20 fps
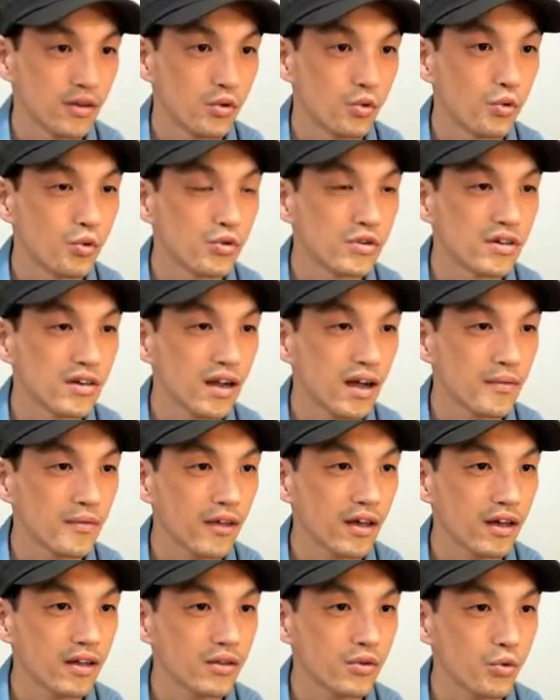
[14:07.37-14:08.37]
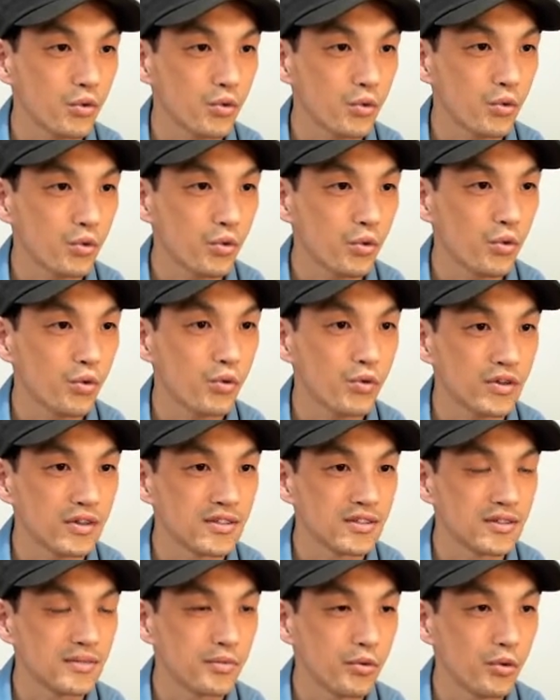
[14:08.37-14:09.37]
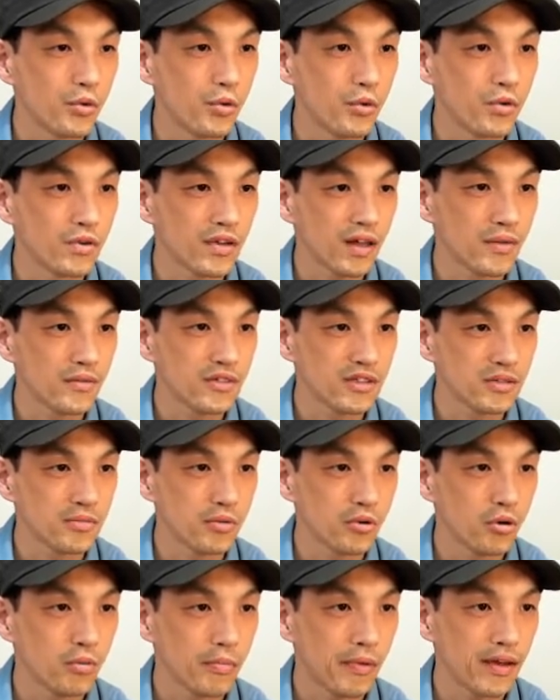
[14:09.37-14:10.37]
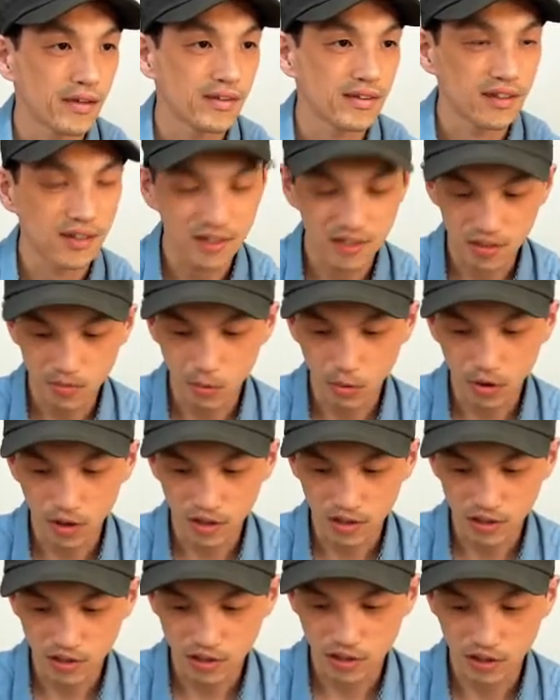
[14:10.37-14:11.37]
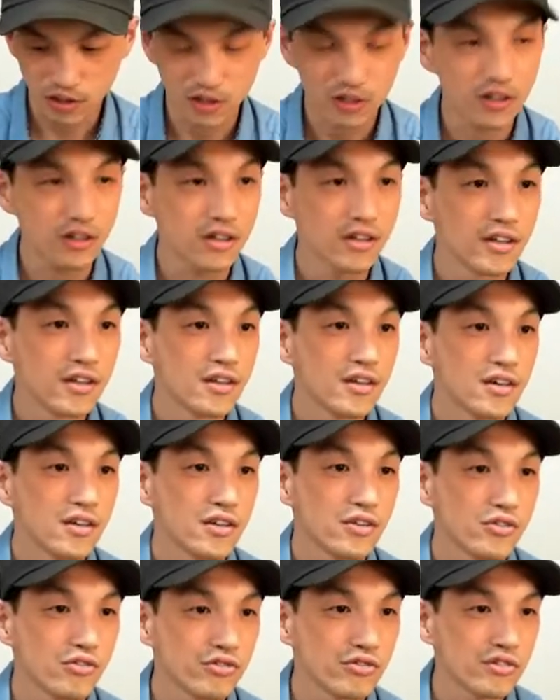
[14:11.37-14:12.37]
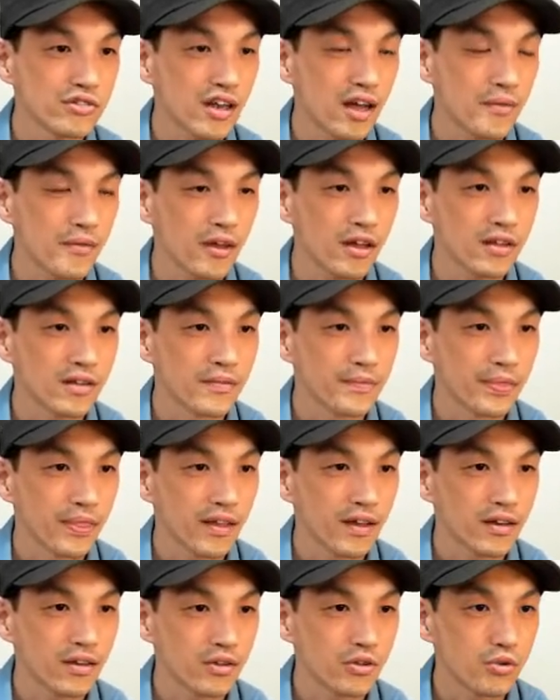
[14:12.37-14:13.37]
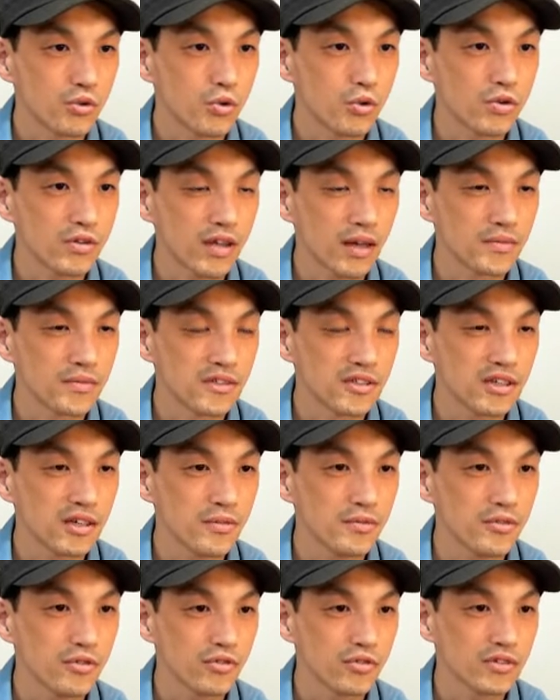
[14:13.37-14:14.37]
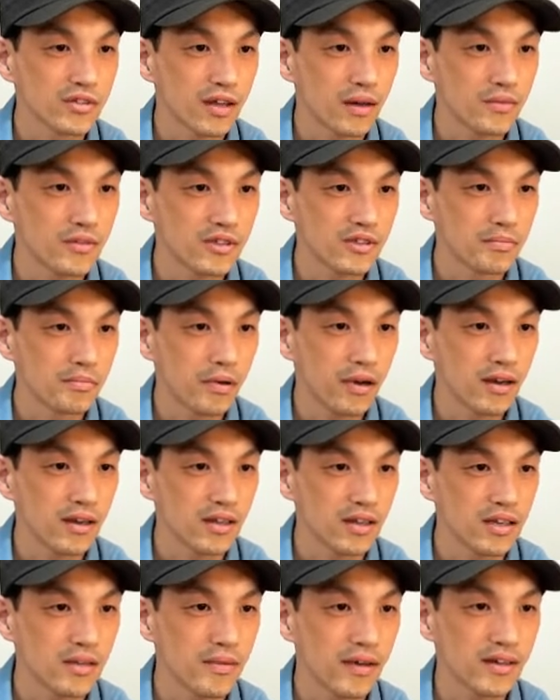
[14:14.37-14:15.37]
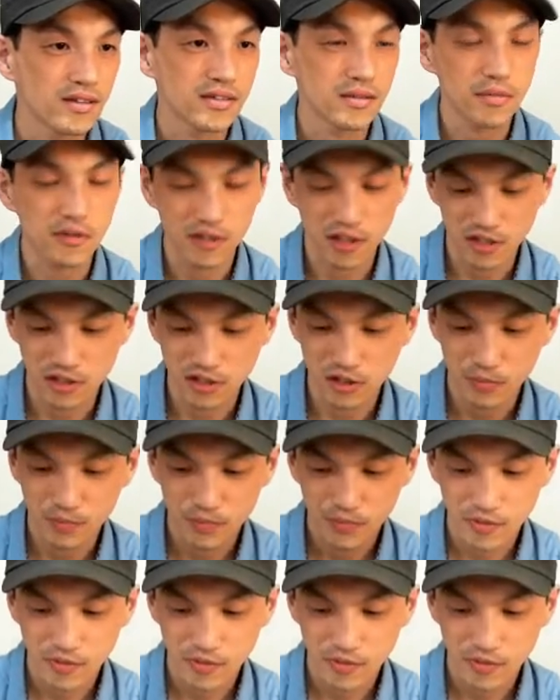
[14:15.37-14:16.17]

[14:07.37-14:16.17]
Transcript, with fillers: 5를 하면 5, 25, 5, 35, 175가 되죠. 6을 하면 6, 5, 30, 6, 3, 8 210이 되죠.